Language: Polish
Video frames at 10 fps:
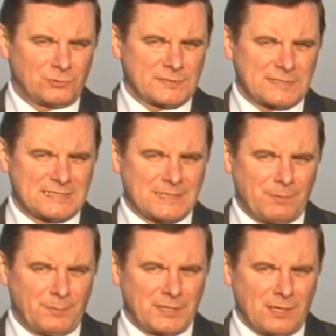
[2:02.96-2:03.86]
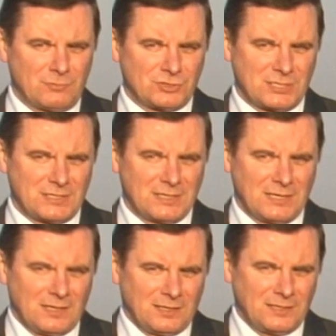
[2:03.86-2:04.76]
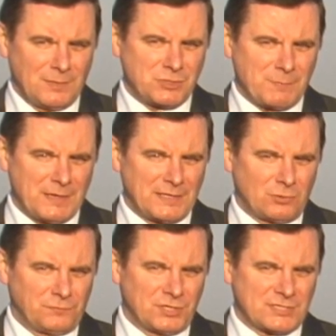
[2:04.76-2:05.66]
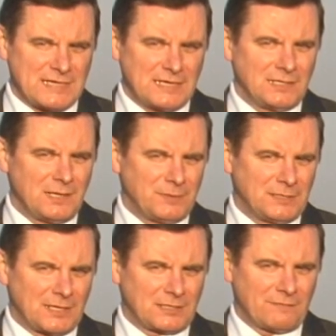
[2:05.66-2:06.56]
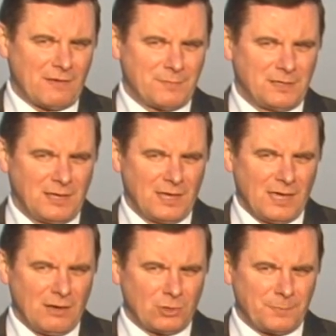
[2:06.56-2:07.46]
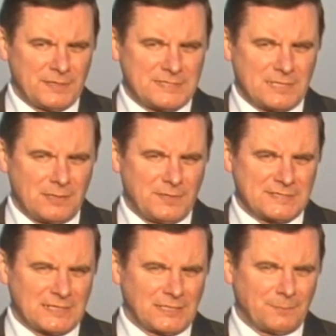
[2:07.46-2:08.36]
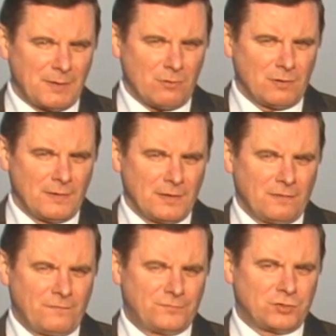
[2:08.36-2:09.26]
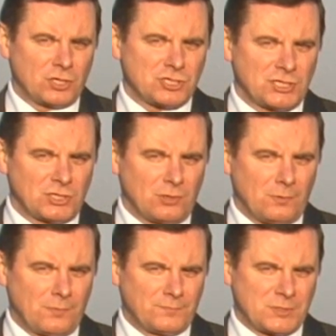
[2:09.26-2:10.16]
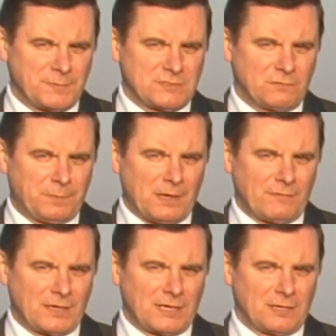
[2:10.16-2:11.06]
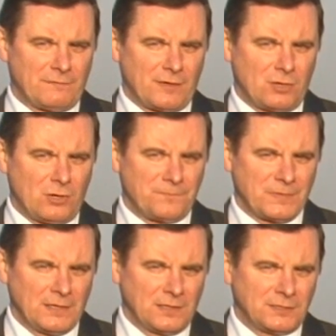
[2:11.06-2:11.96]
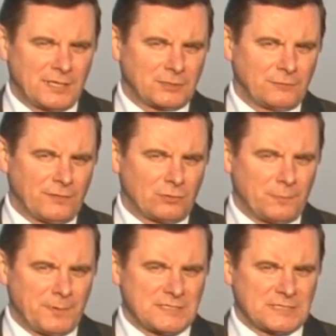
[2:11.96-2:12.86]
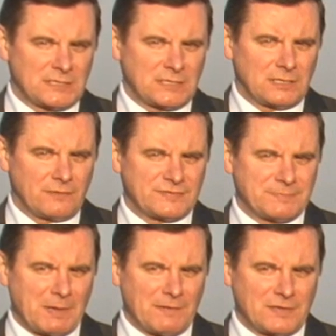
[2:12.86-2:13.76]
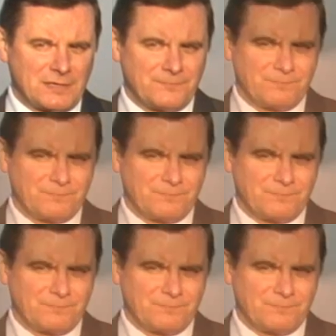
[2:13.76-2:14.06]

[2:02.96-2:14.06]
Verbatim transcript: Tuska zapomniał, że nie przepada również za innymi dyrektywami europejskimi i zaniedbał wdrożenie do przepisów prawa krajowego dyrektyw europejskich e, w sprawie